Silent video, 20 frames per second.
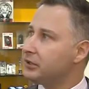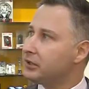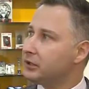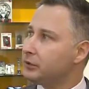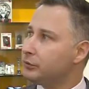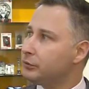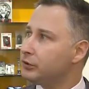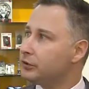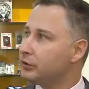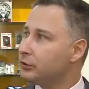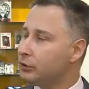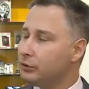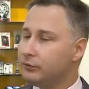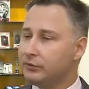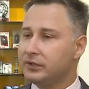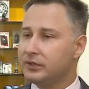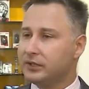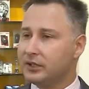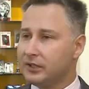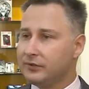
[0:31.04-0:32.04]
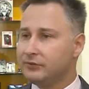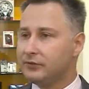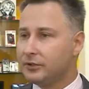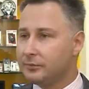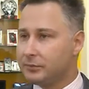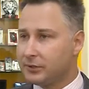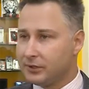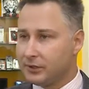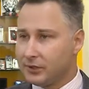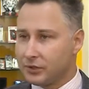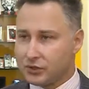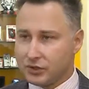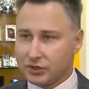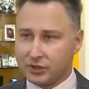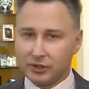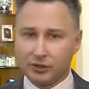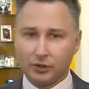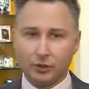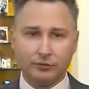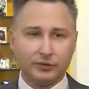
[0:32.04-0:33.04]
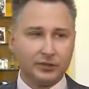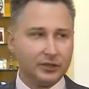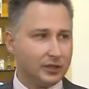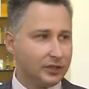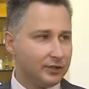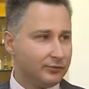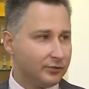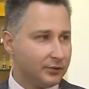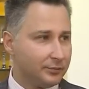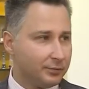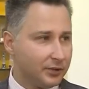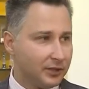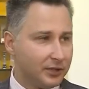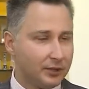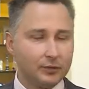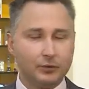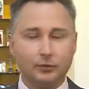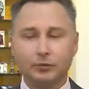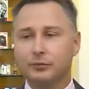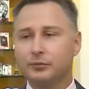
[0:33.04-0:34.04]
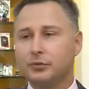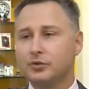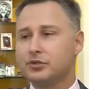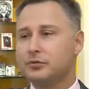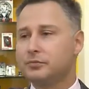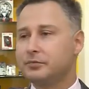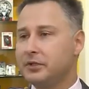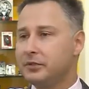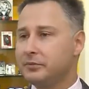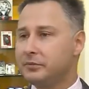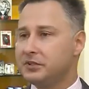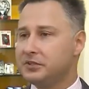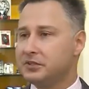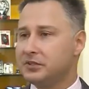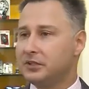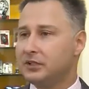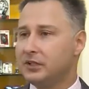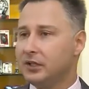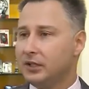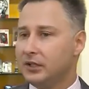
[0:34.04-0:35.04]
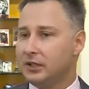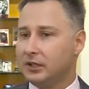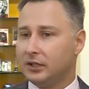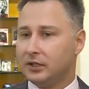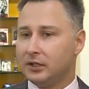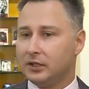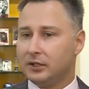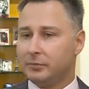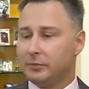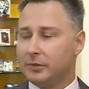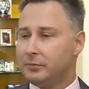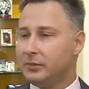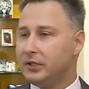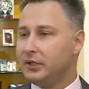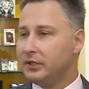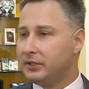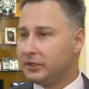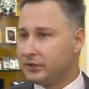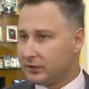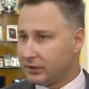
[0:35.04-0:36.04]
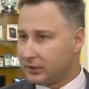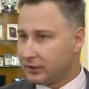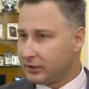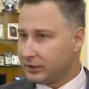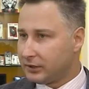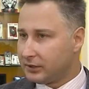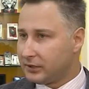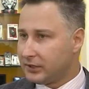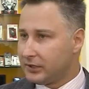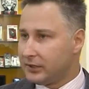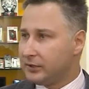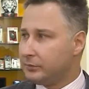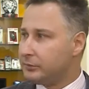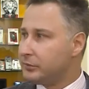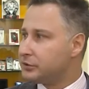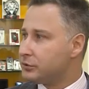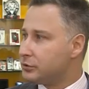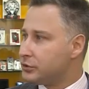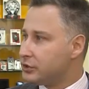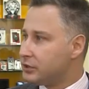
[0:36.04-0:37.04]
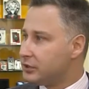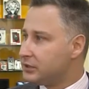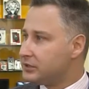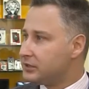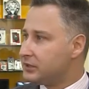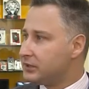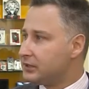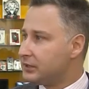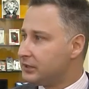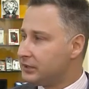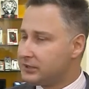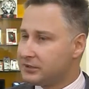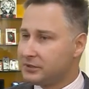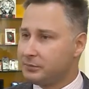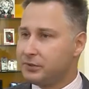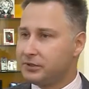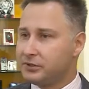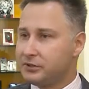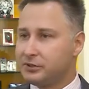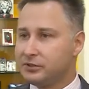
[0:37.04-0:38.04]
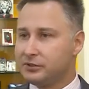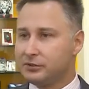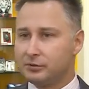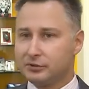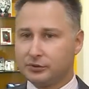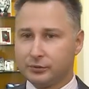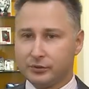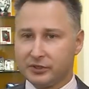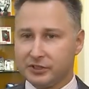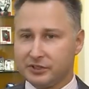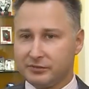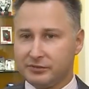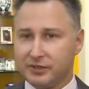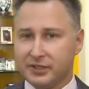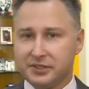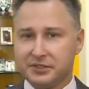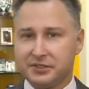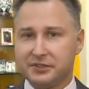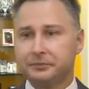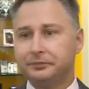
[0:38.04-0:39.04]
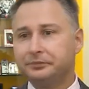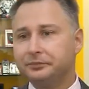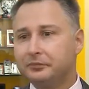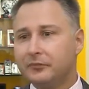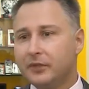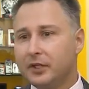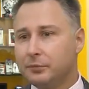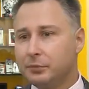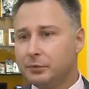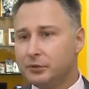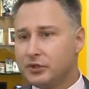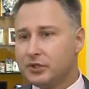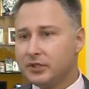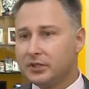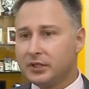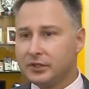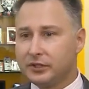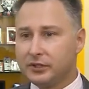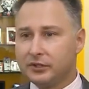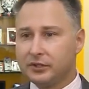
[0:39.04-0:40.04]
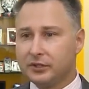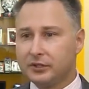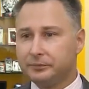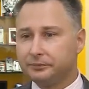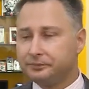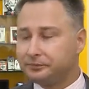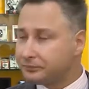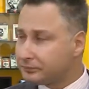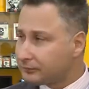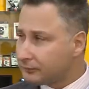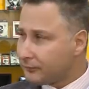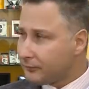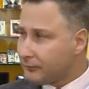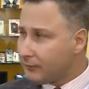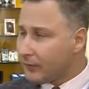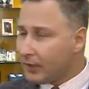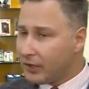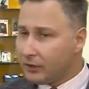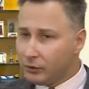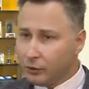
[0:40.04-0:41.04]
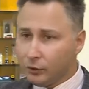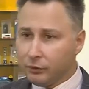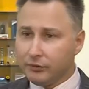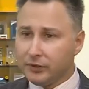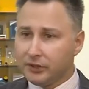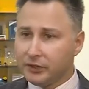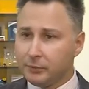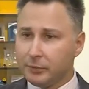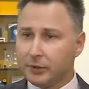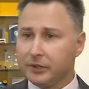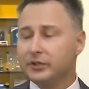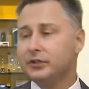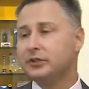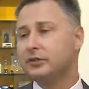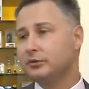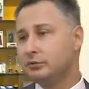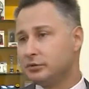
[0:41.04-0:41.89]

какое-то новое тарифное предложение, новый тарифный план, он может приобрести мобильный интернет, без очереди заплатить за услуги связи, и получить какие-то новые дополнительные